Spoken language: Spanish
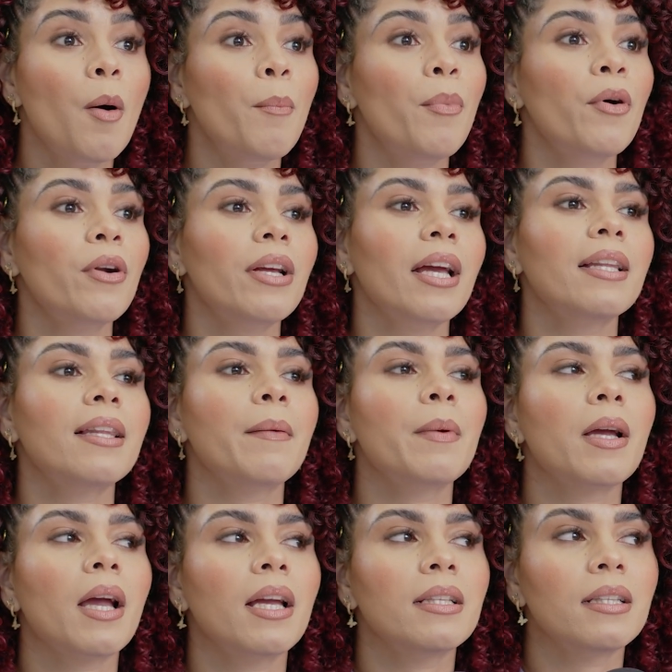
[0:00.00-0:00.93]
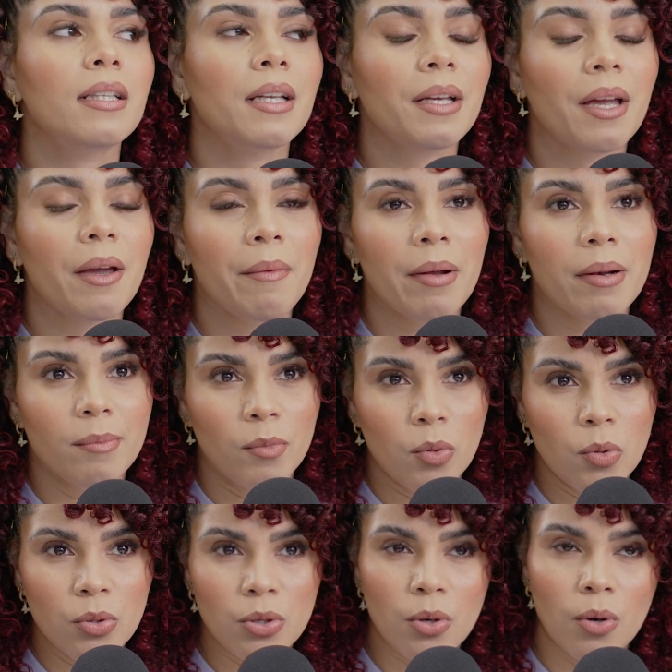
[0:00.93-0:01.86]
porque también ahí tiene que ver
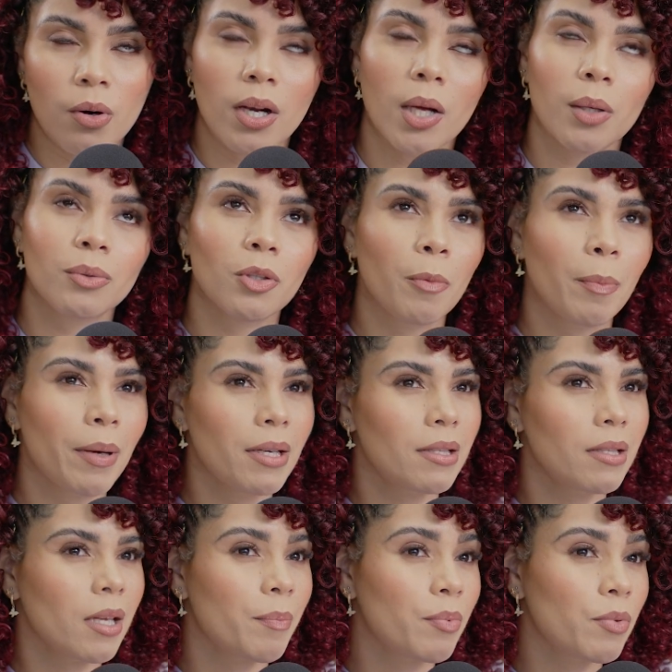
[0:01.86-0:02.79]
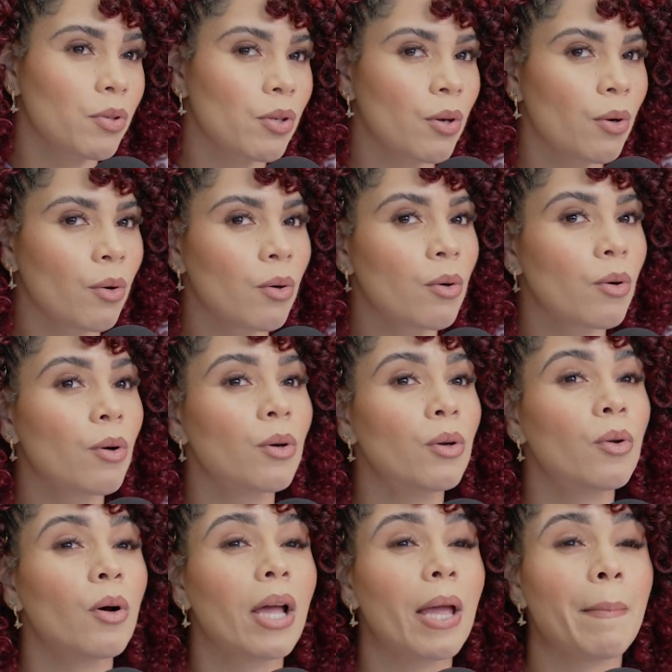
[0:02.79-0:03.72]
mucho con la autopercepción,
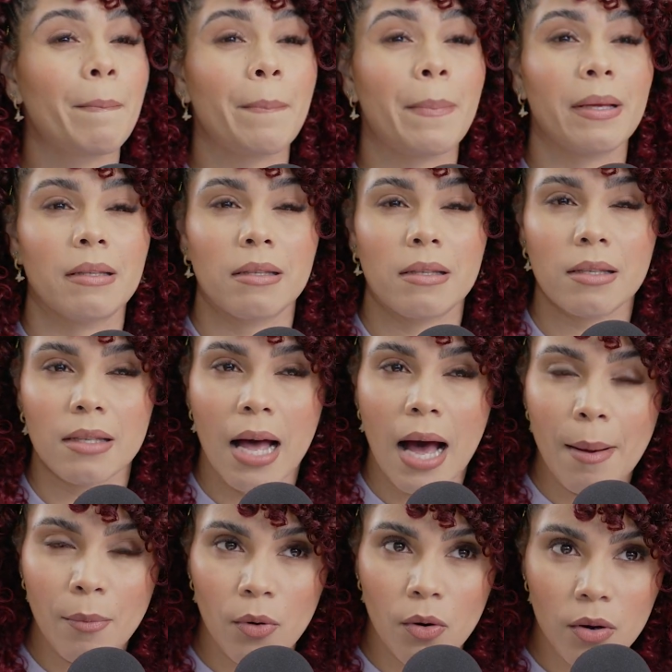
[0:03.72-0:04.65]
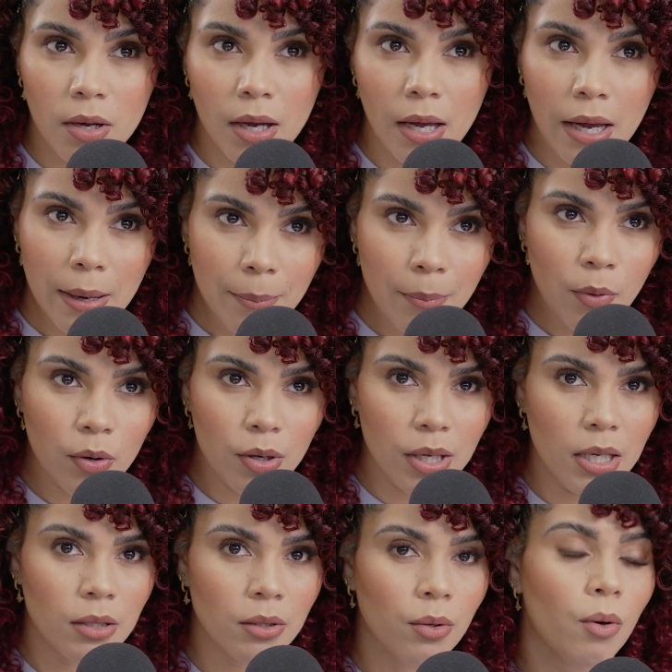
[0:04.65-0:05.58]
con lo que pensamos que es
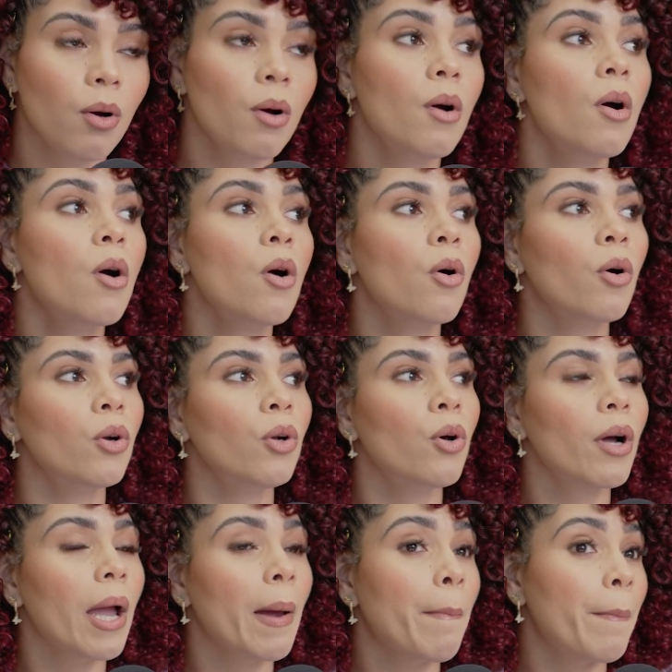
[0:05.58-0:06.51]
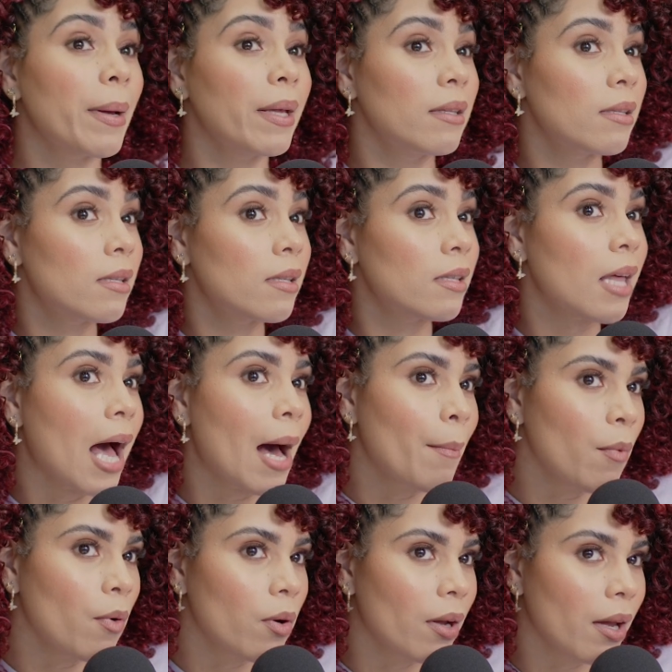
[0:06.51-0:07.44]
bonito, con lo que
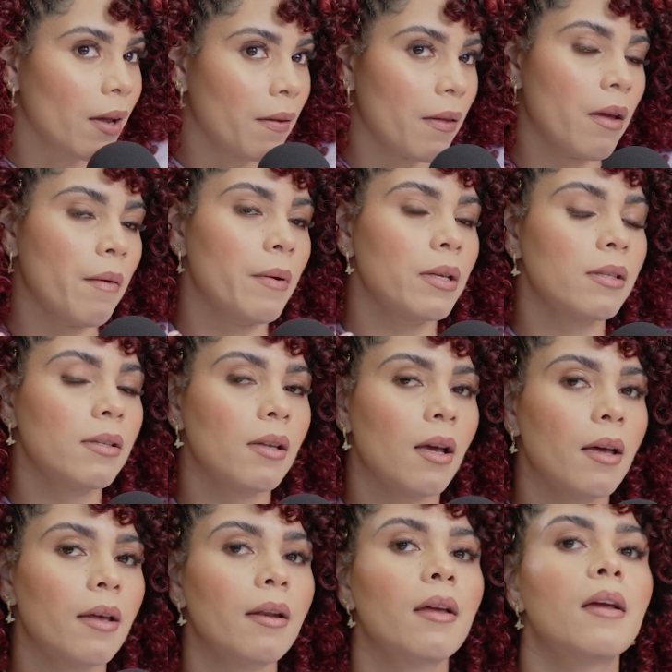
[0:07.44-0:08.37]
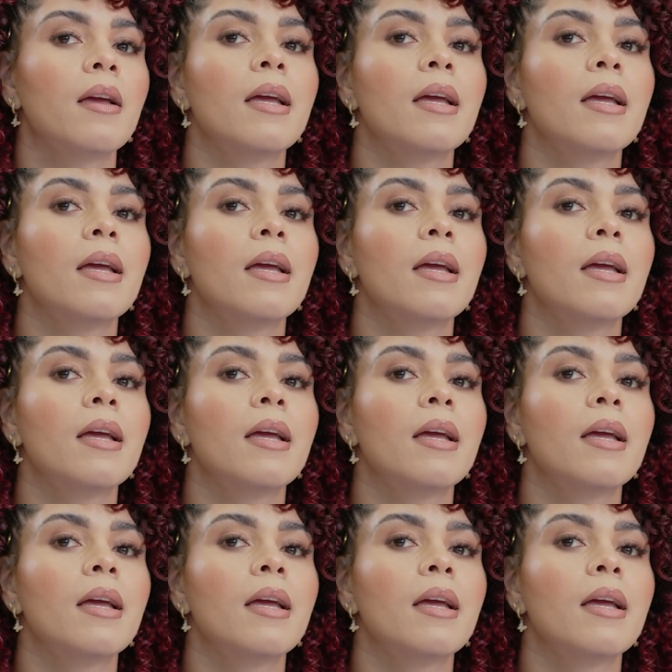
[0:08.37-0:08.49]
pensamos que debe ser.